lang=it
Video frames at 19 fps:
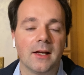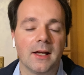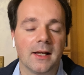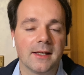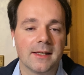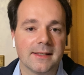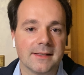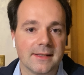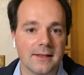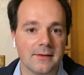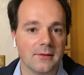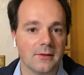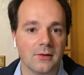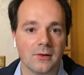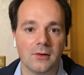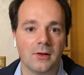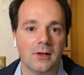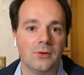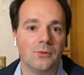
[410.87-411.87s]
anche se
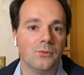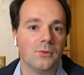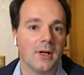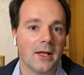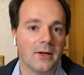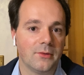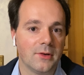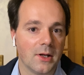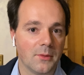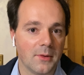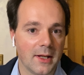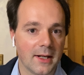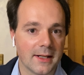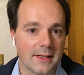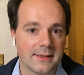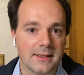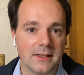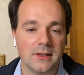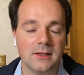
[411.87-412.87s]
allungare una
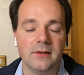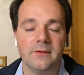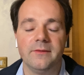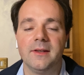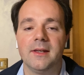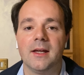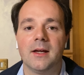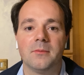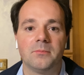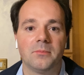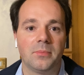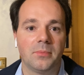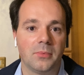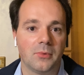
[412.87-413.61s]
guerra significa